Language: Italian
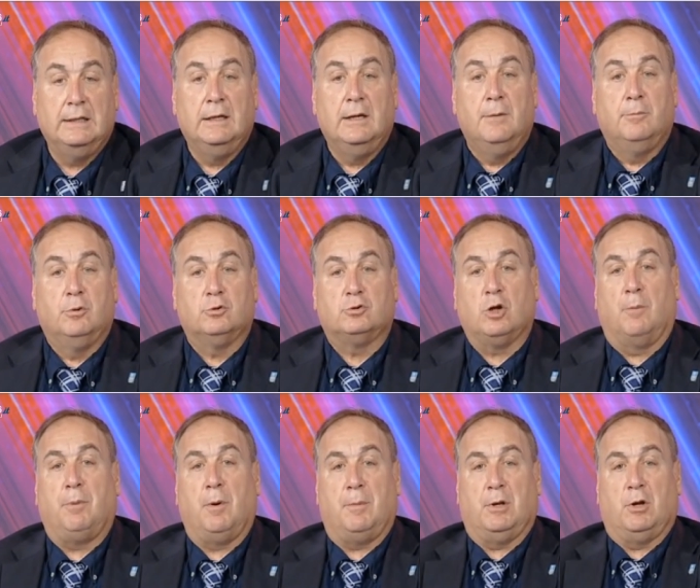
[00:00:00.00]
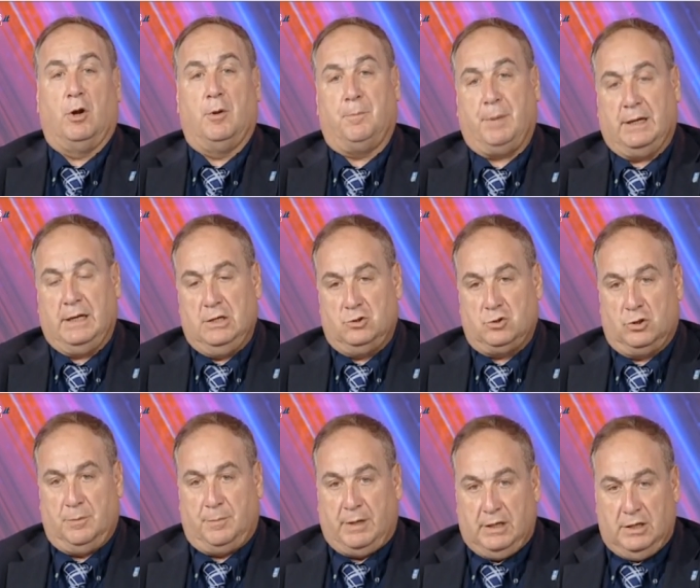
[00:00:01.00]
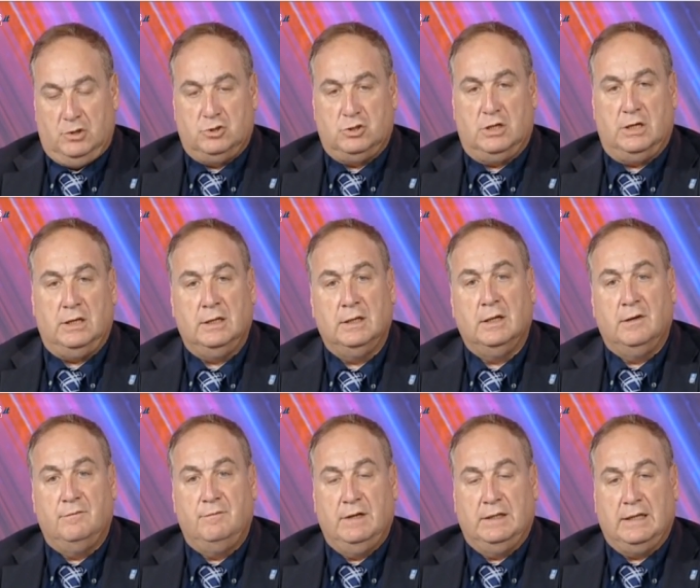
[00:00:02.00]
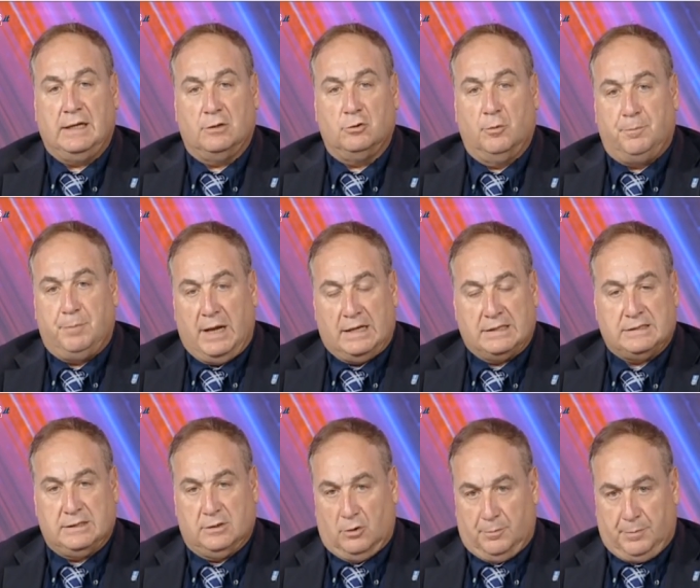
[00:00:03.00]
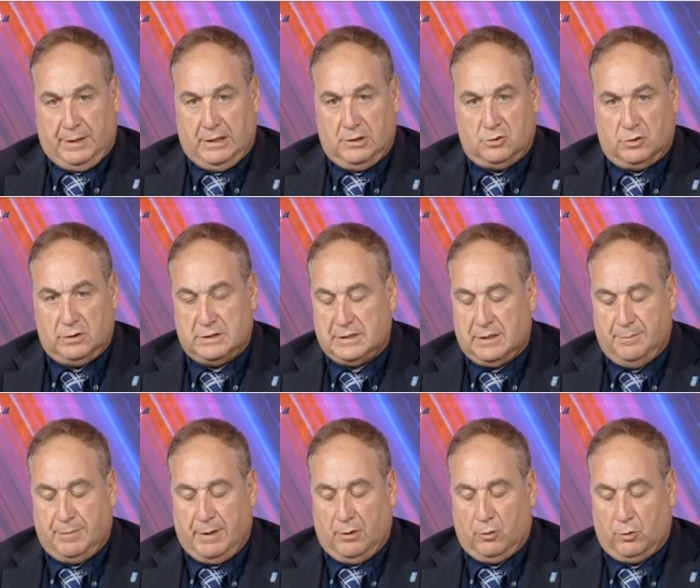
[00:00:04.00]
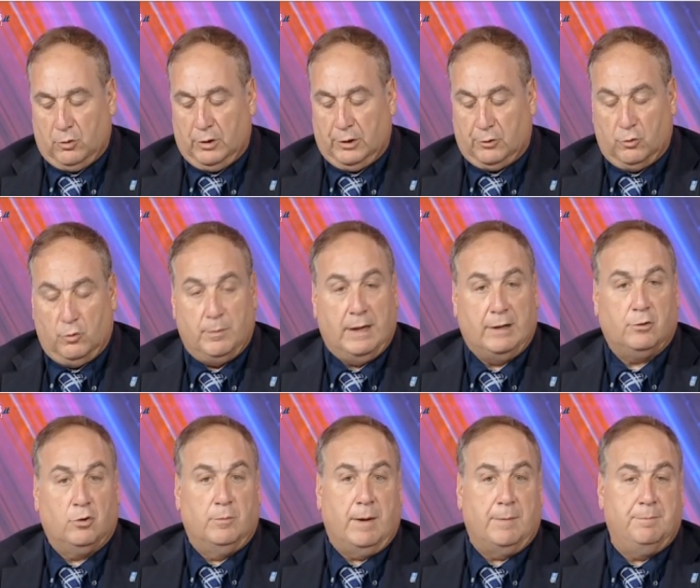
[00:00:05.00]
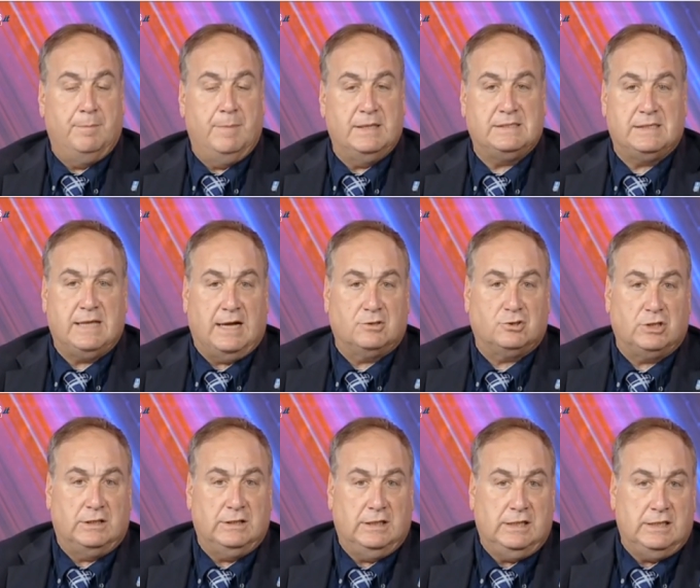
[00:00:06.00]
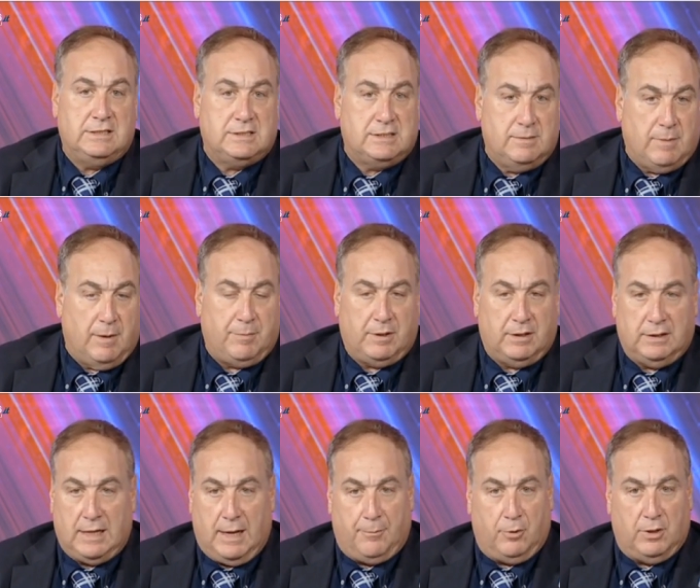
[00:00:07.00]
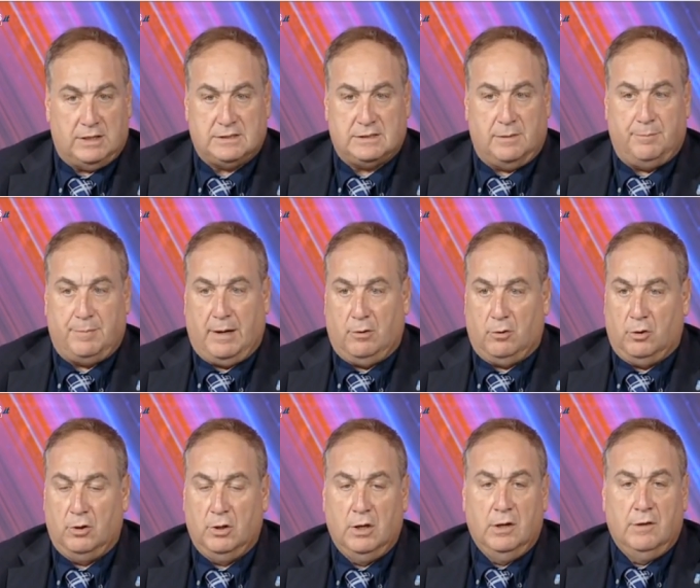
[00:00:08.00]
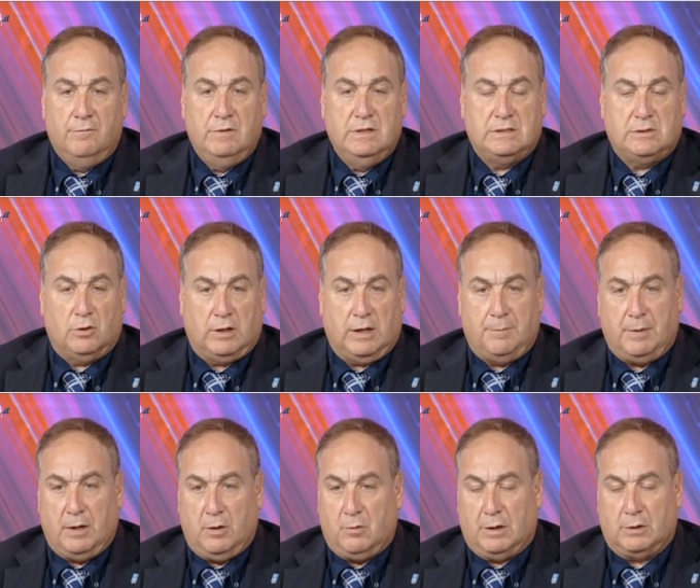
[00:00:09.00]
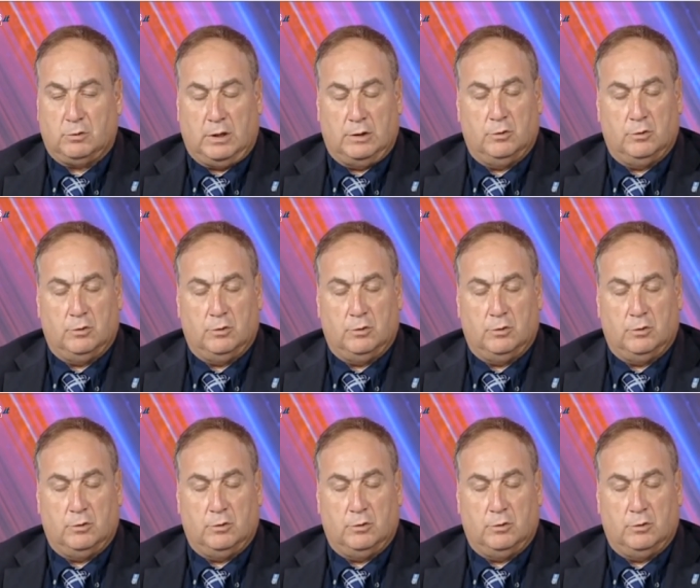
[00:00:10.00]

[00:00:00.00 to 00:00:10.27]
Purtroppo però il pareggio di Parigi vede raddoppiarsi col pareggio del San Paolo con la Roma. Roma bestiaccia nerissima per il Napoli a San Paolo, visto che per il quarto anno